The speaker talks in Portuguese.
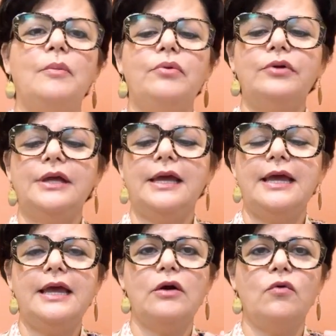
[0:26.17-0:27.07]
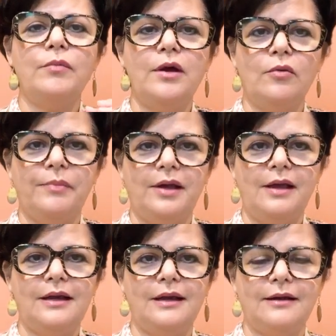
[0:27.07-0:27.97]
Porque o meu
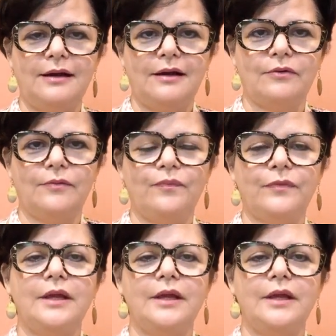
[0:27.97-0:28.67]
pé, ele é largo.